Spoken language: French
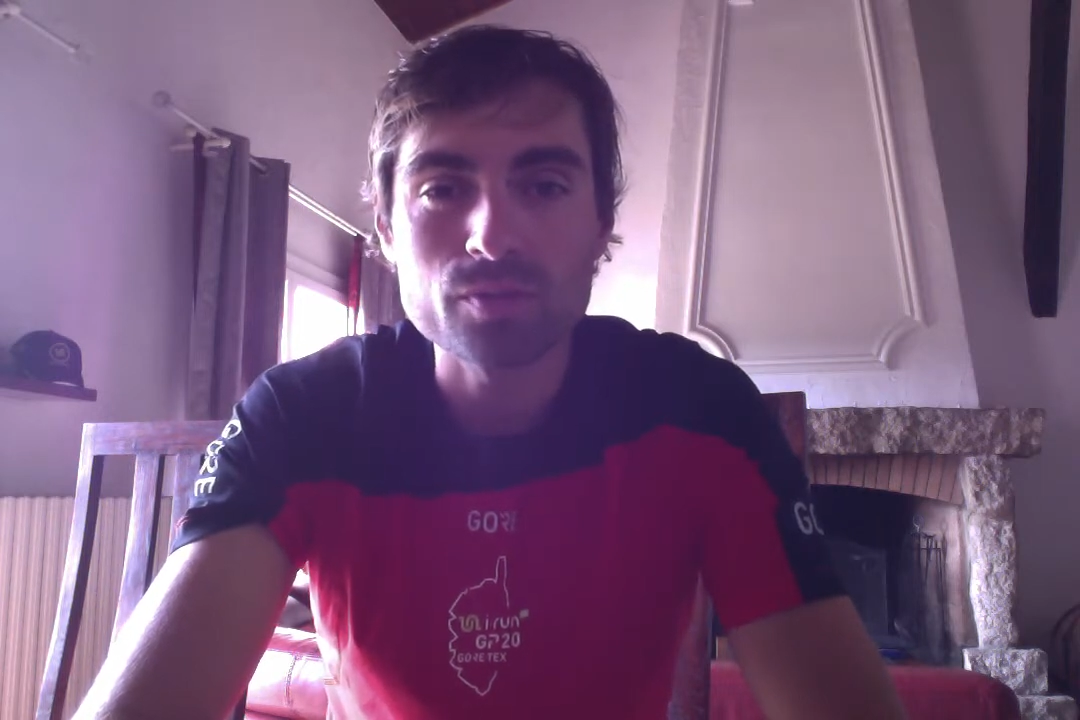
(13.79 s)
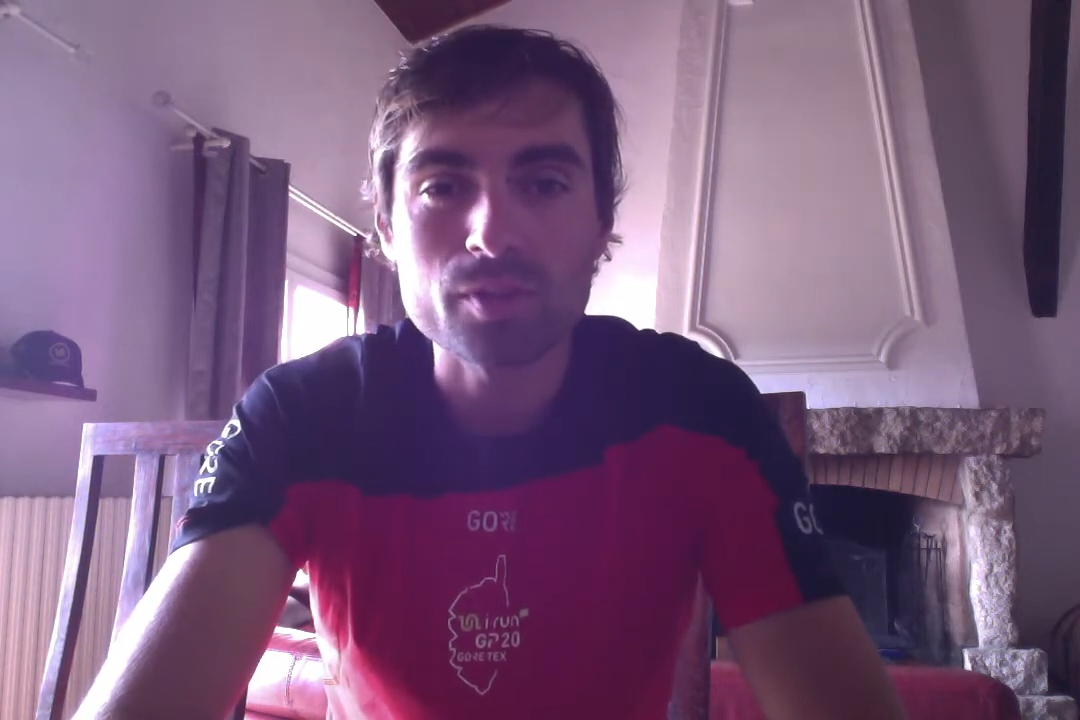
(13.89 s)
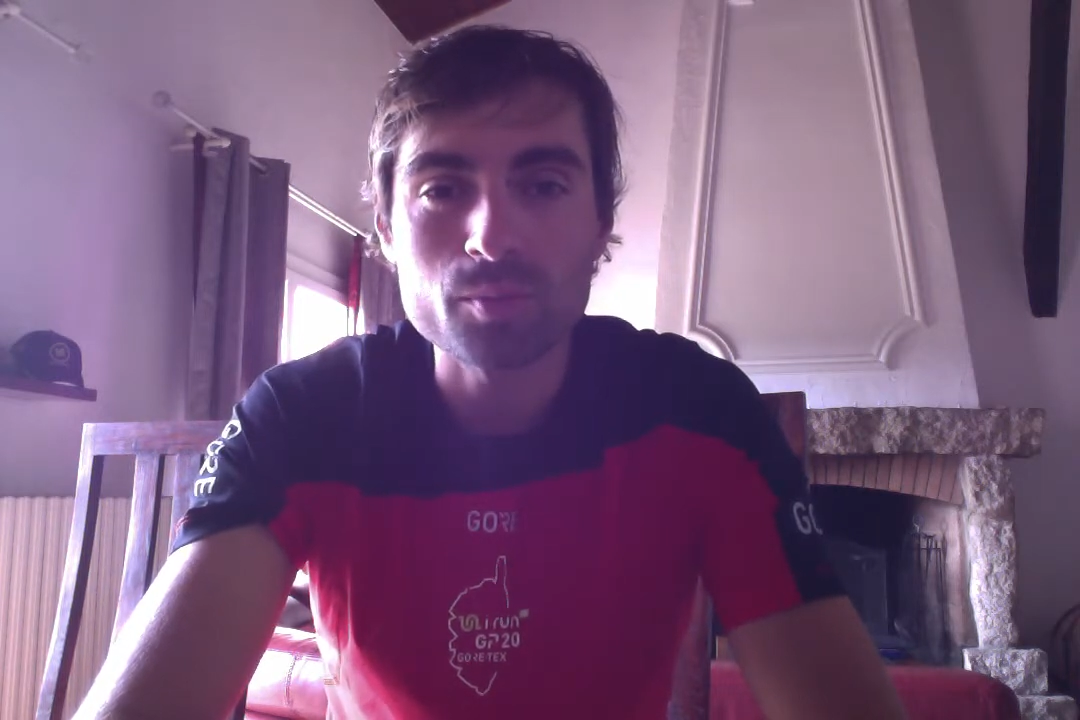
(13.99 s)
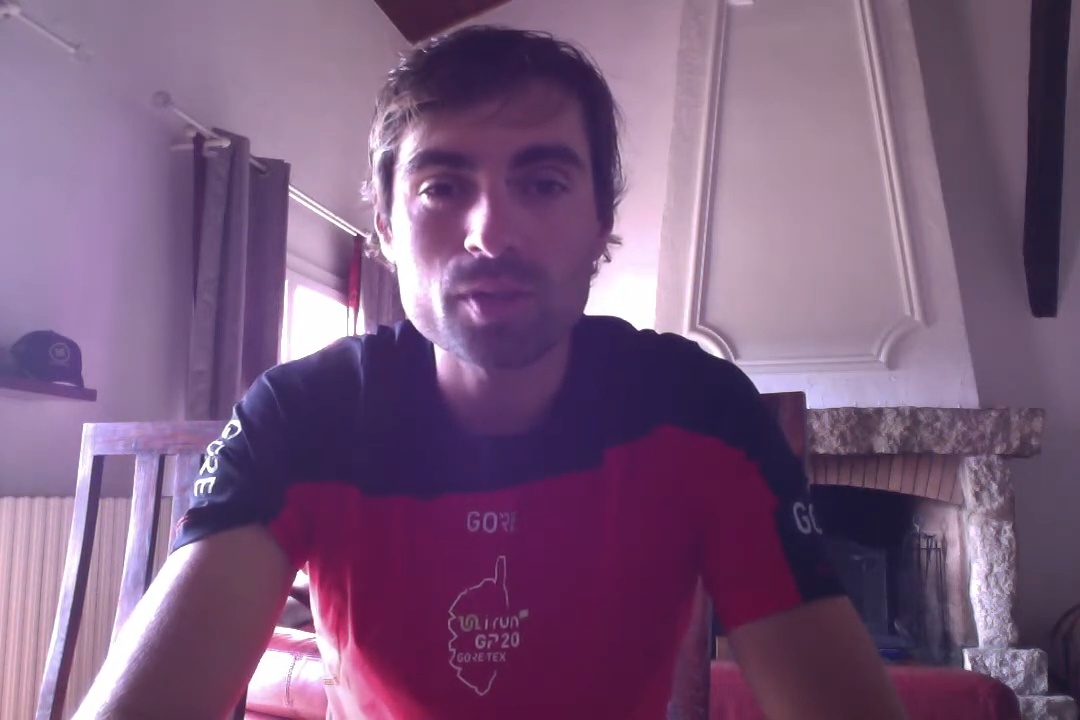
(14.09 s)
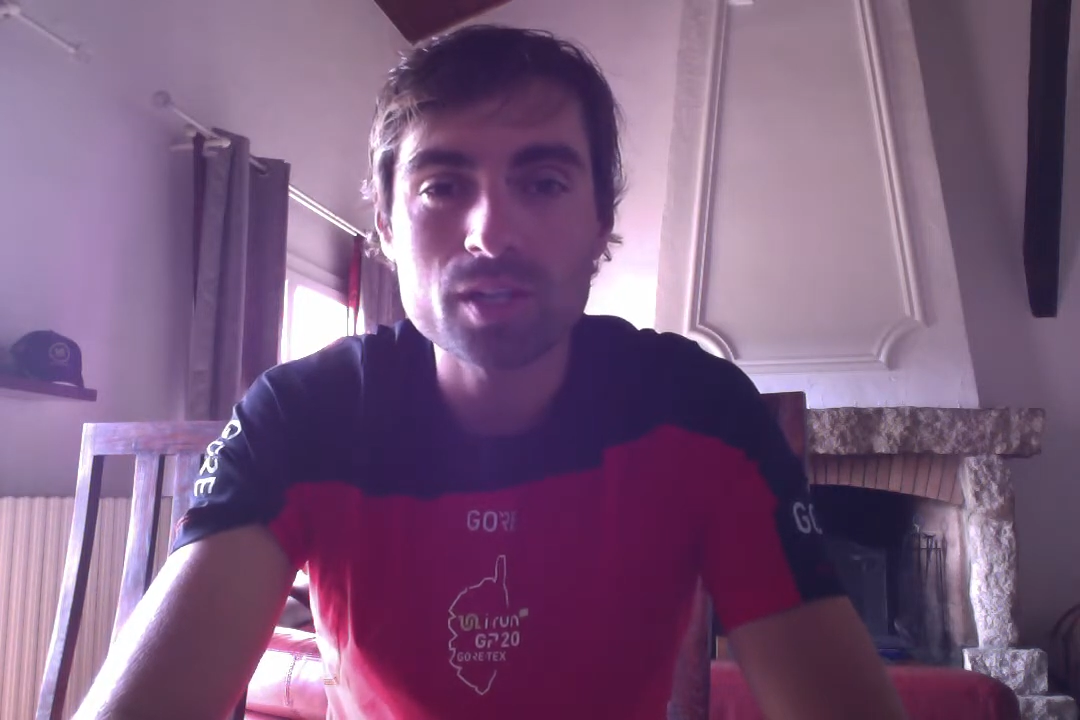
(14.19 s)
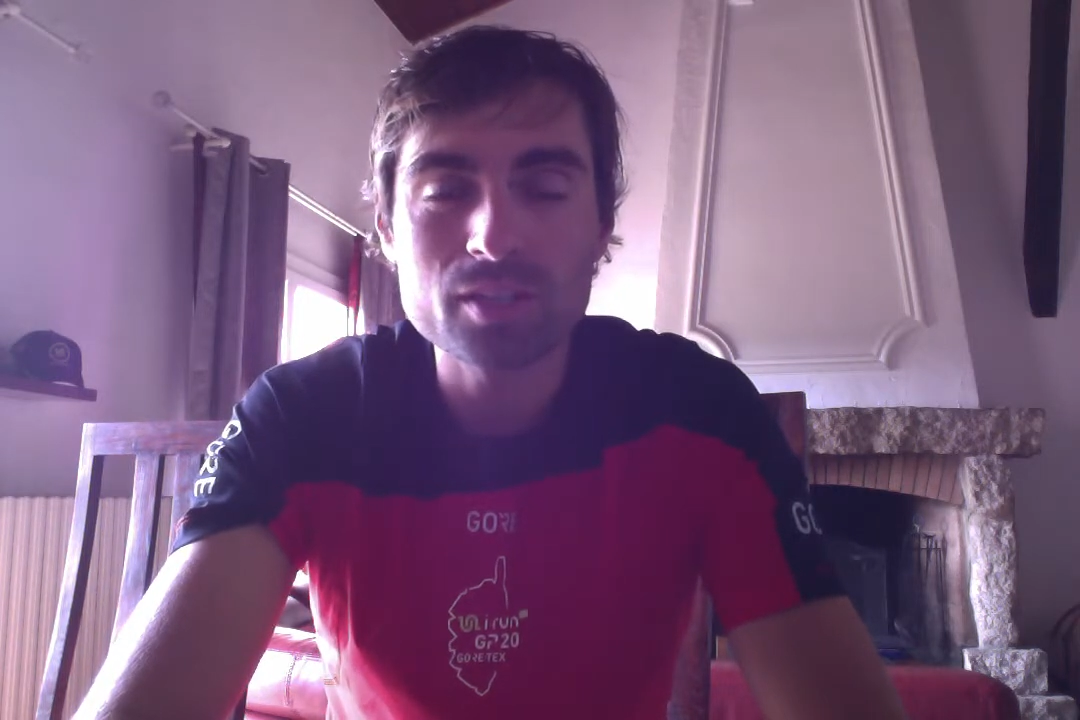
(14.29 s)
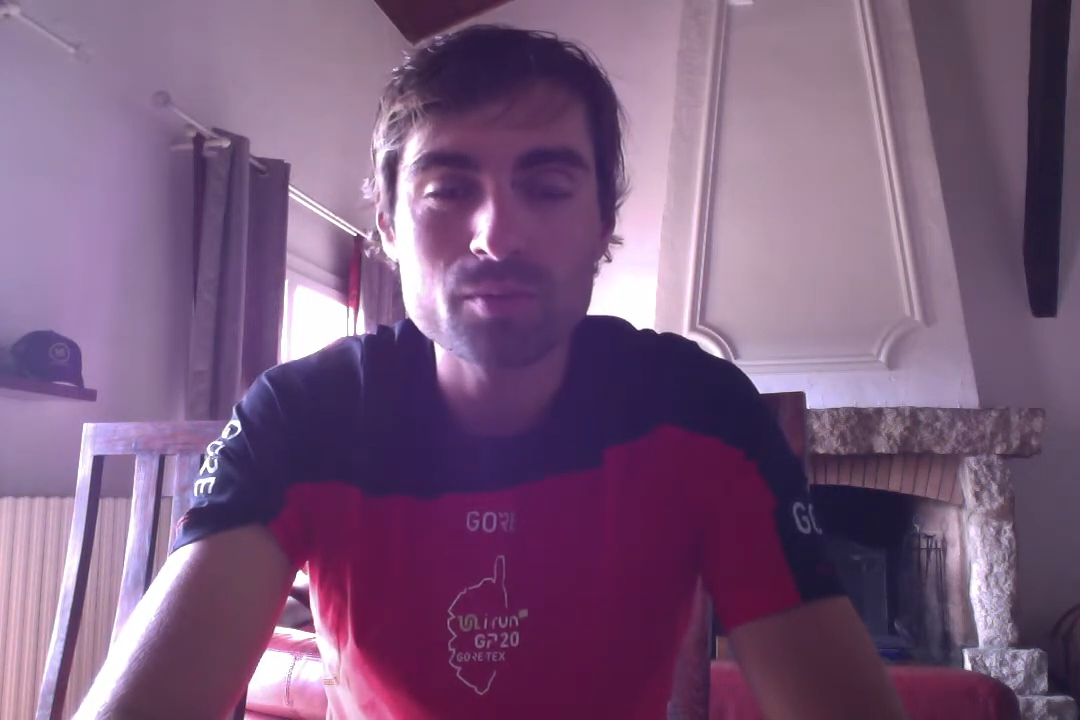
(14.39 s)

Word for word: vais vraiment garder